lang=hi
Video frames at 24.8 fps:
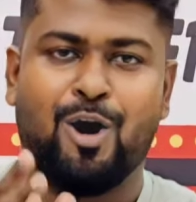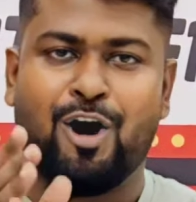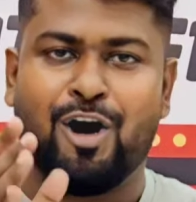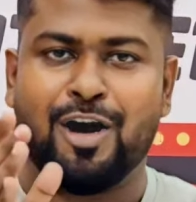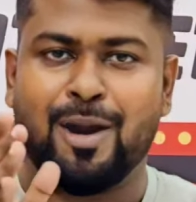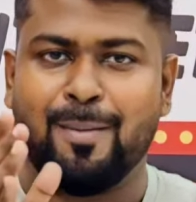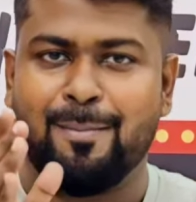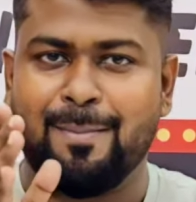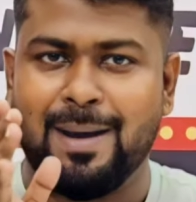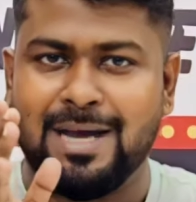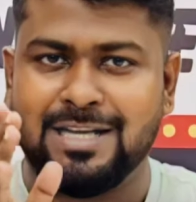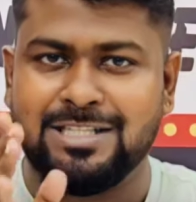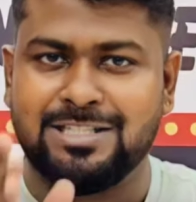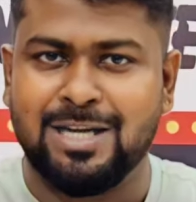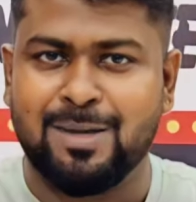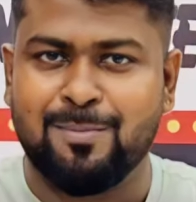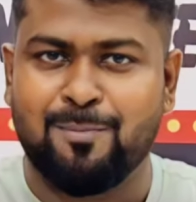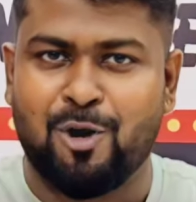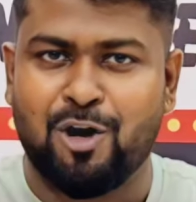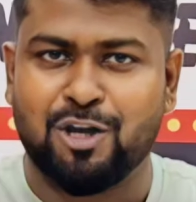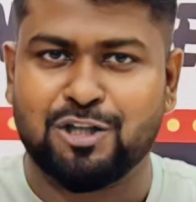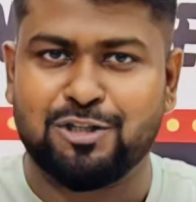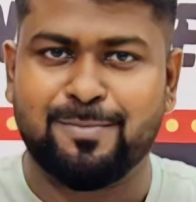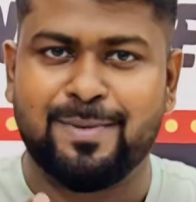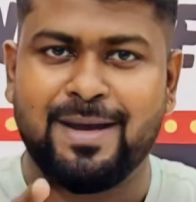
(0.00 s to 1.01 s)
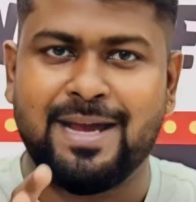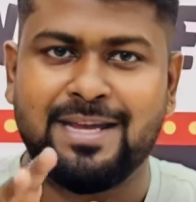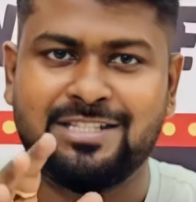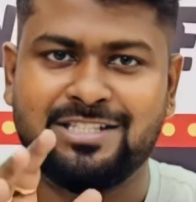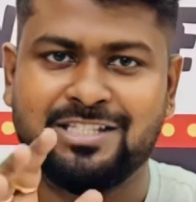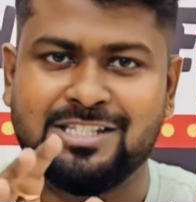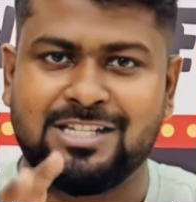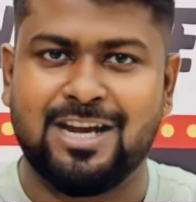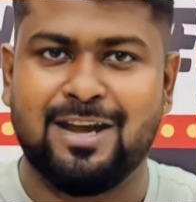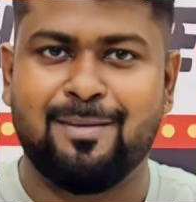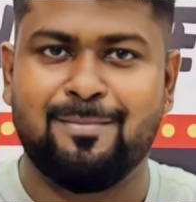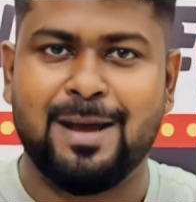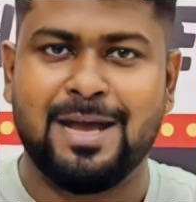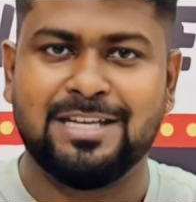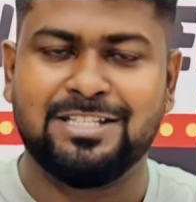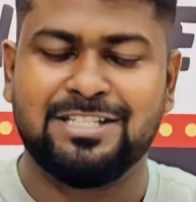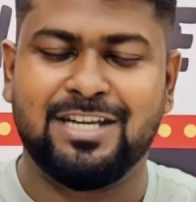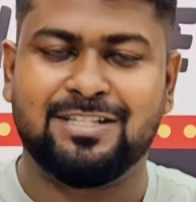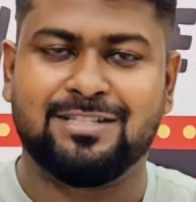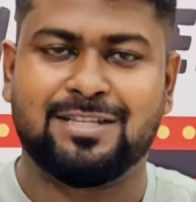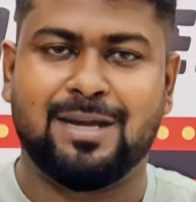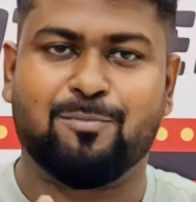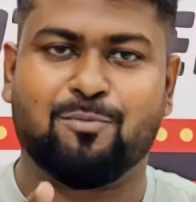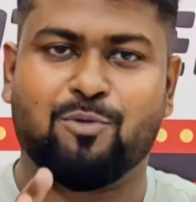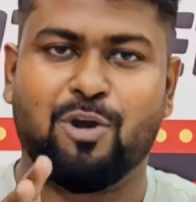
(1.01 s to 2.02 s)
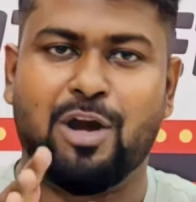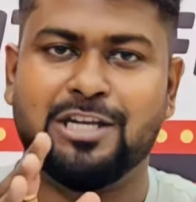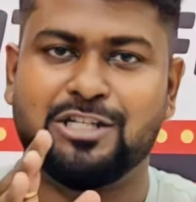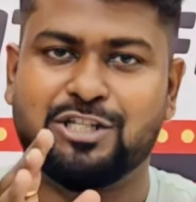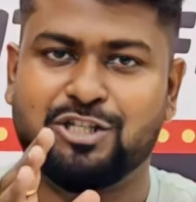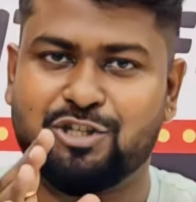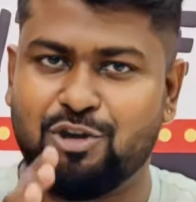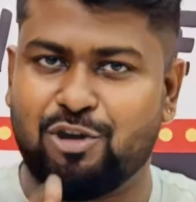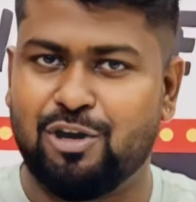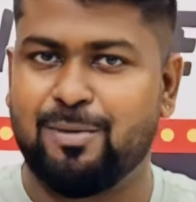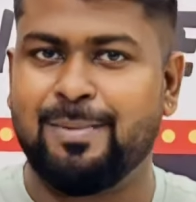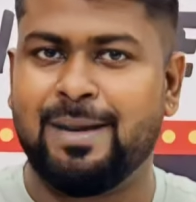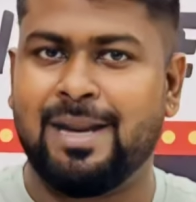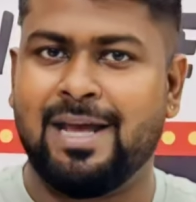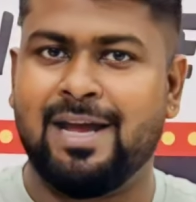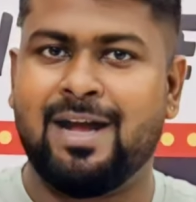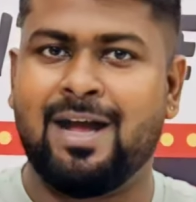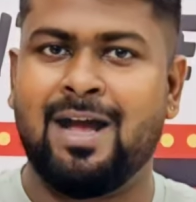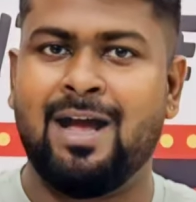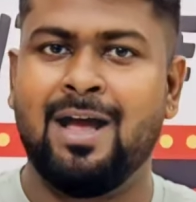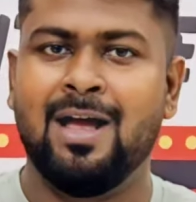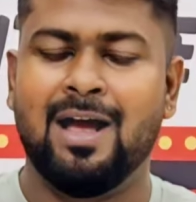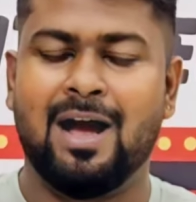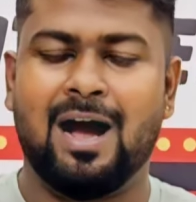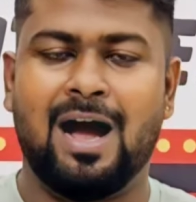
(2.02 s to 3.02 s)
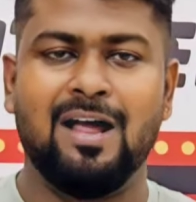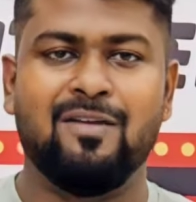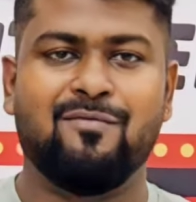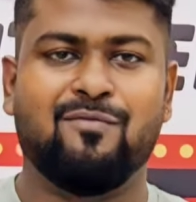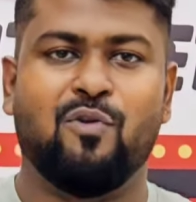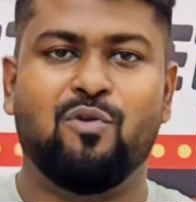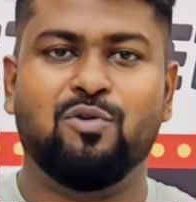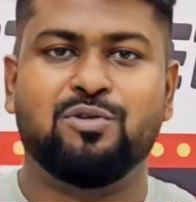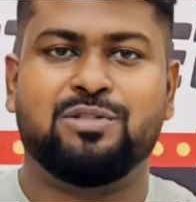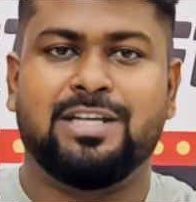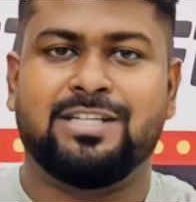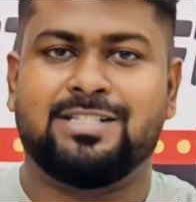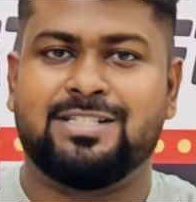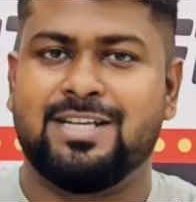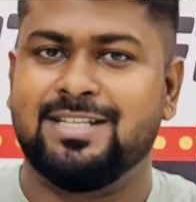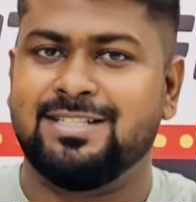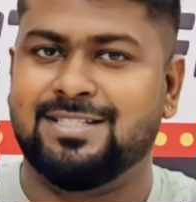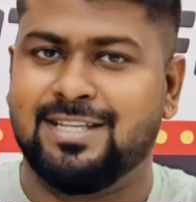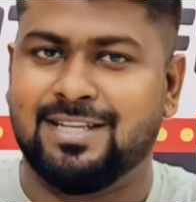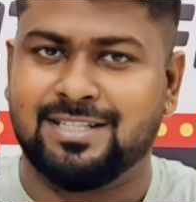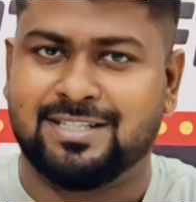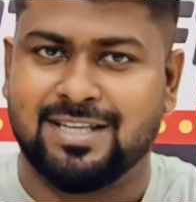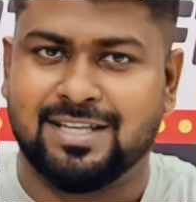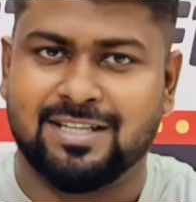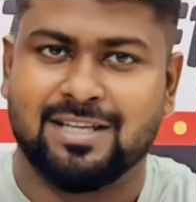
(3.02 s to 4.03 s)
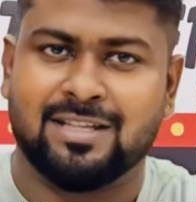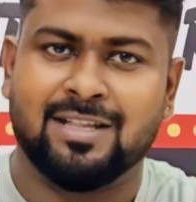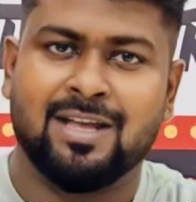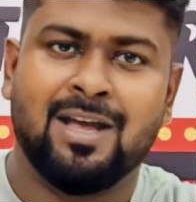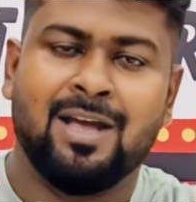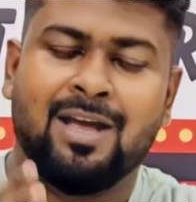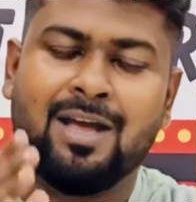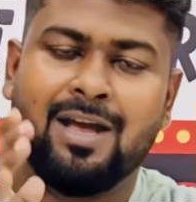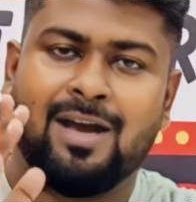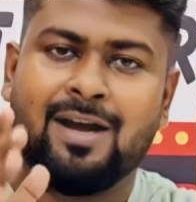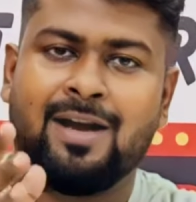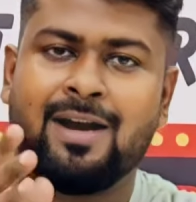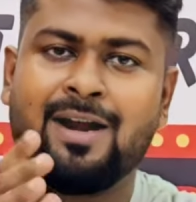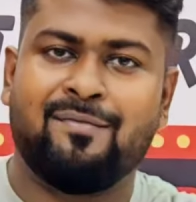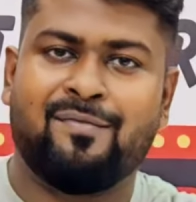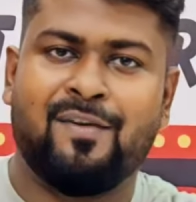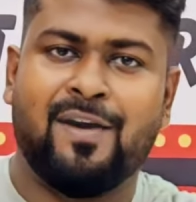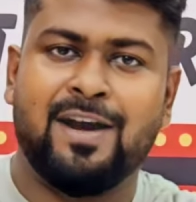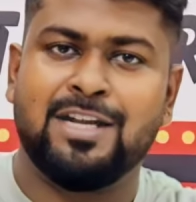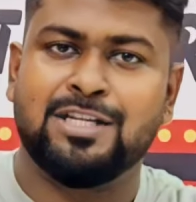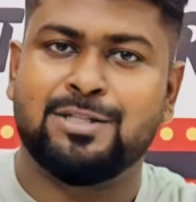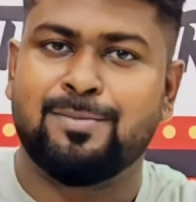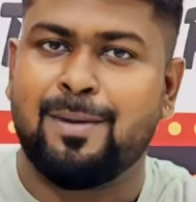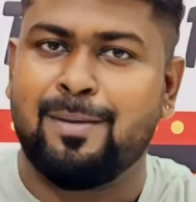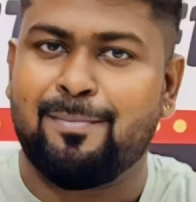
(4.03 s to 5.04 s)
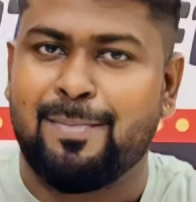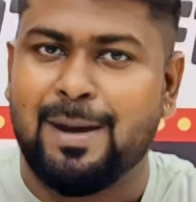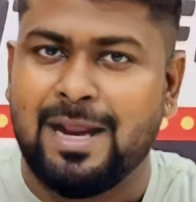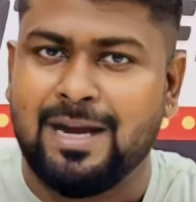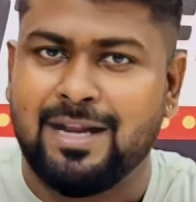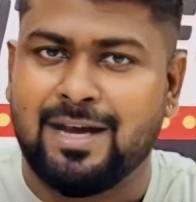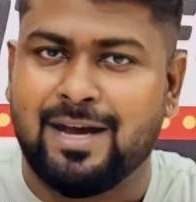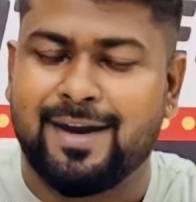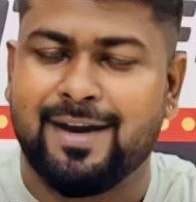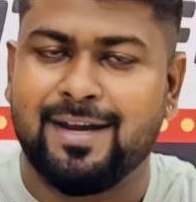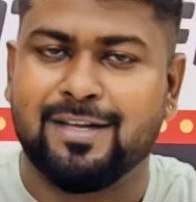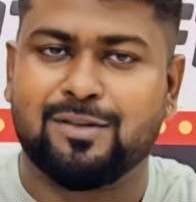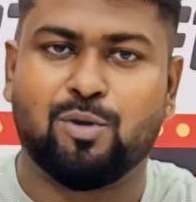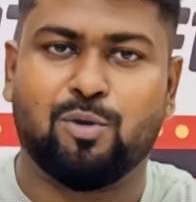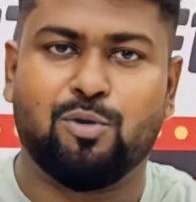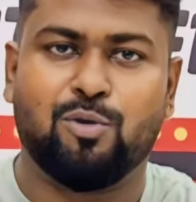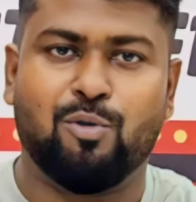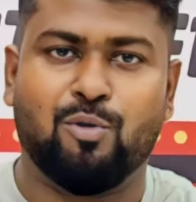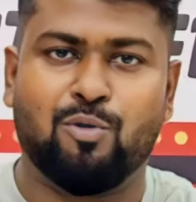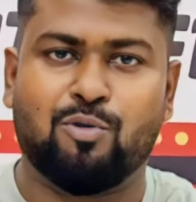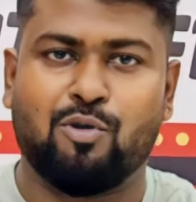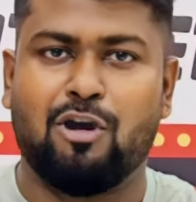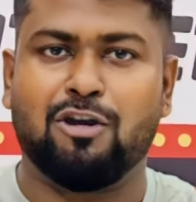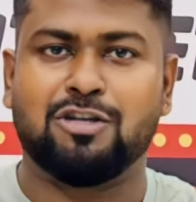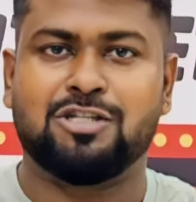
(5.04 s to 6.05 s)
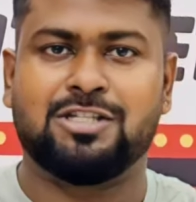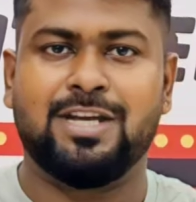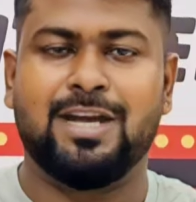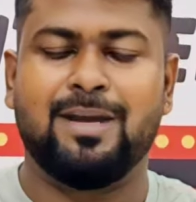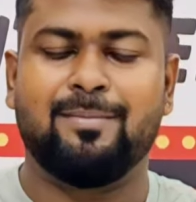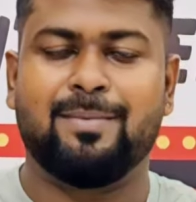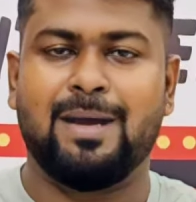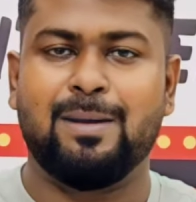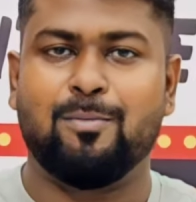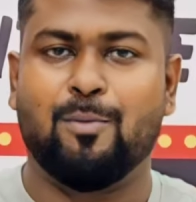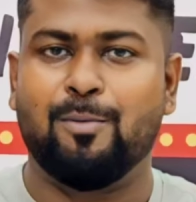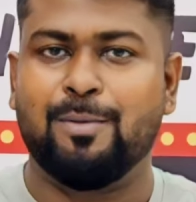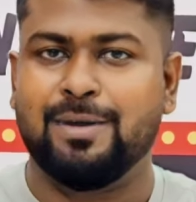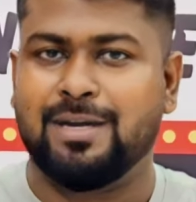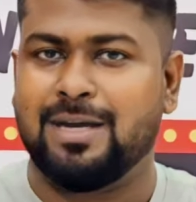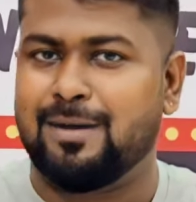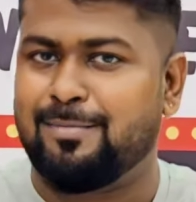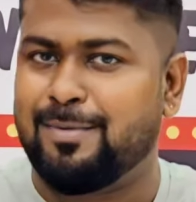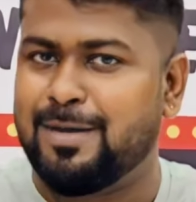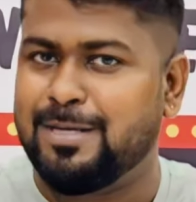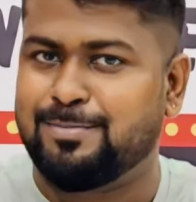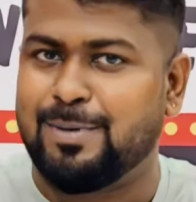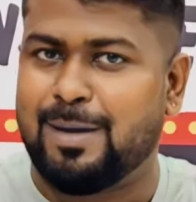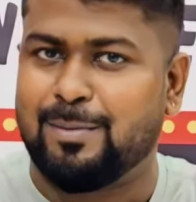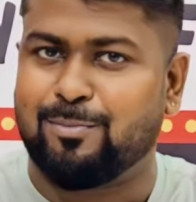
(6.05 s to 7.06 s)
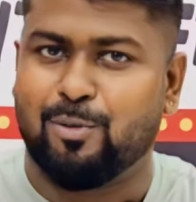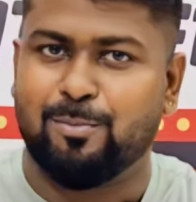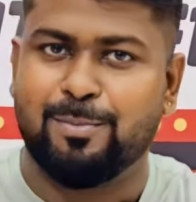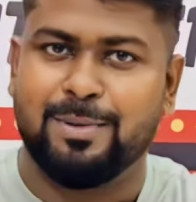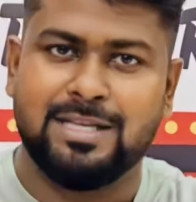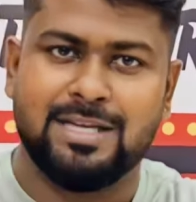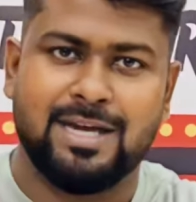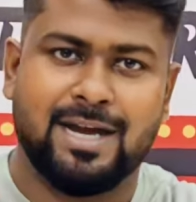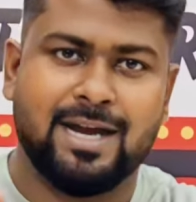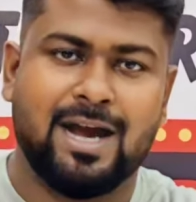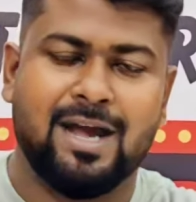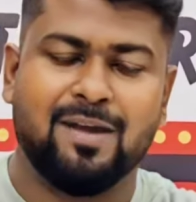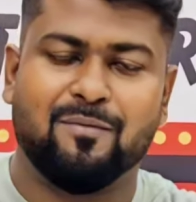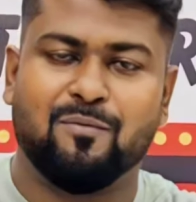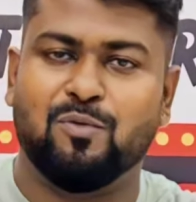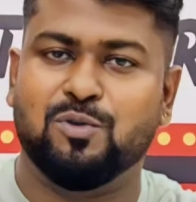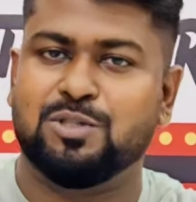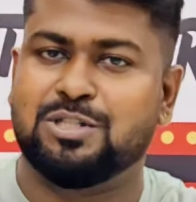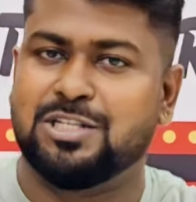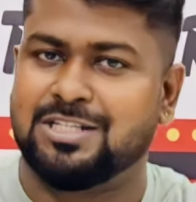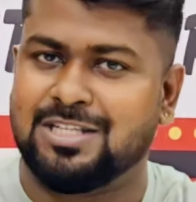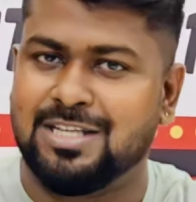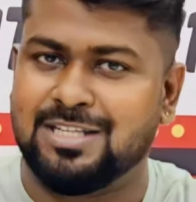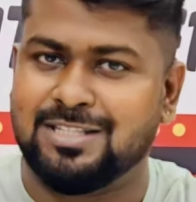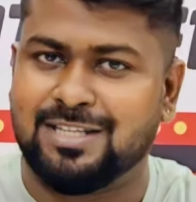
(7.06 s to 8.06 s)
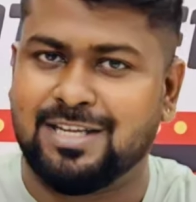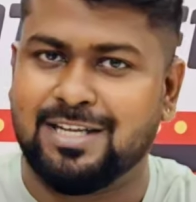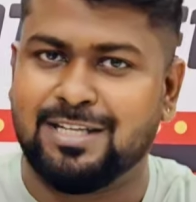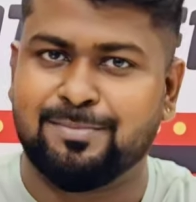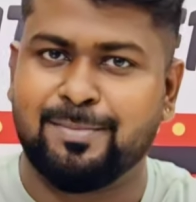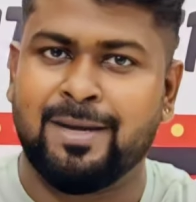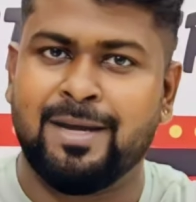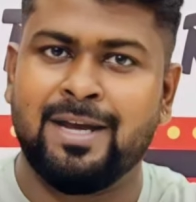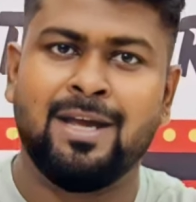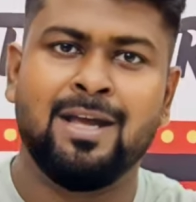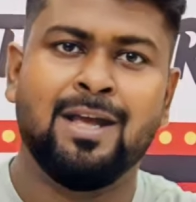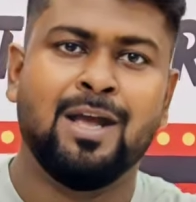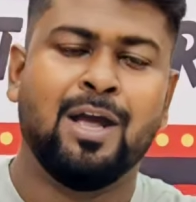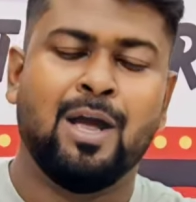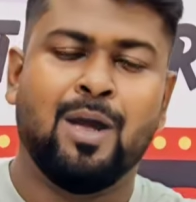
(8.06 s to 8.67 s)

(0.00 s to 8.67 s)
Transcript: और मैजिक बॉक्स में छह मैजिक्स आपको एश्योर्ड मिलेगा आईफोन 16 सीरीज के अंदर अगर आप फाइनेंस में प्लान कर रहे हैं तो नो कॉस्ट ई एम आई मोविंट एंटरप्राइज में आपको मिल जाएगा आईफोन 16 सीरीज में